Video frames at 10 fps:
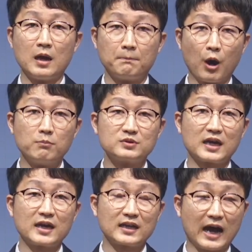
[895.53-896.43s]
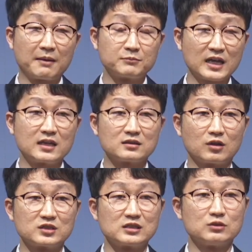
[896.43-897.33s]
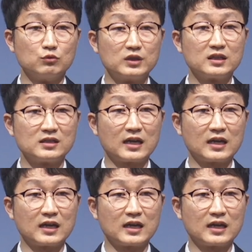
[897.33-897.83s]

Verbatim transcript: 범사에 감사하는 것이 우리를